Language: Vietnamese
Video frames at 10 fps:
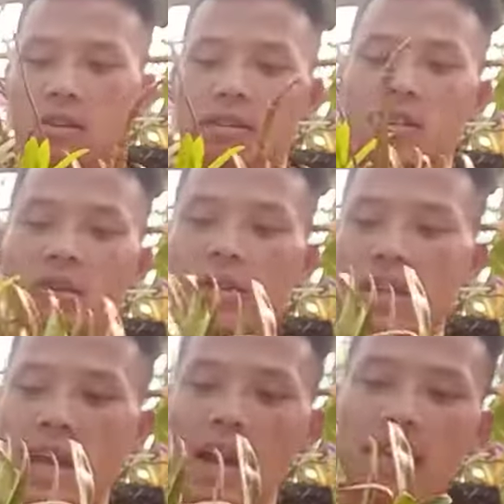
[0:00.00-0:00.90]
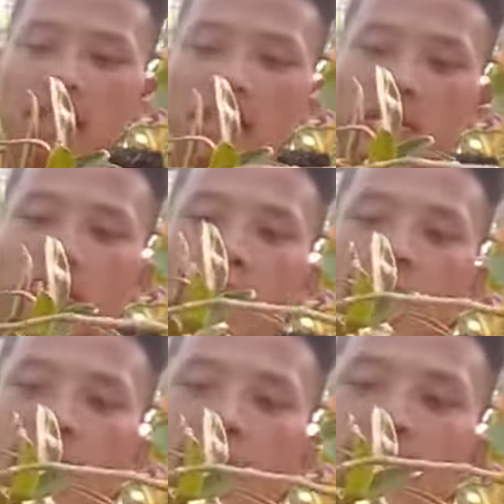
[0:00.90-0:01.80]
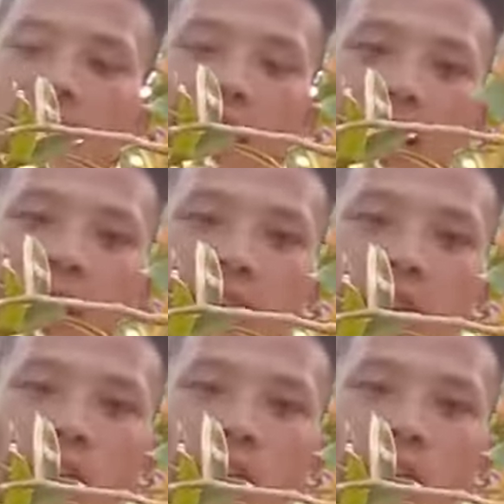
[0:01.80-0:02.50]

Cưa đôi ra là bên này sẽ là kiều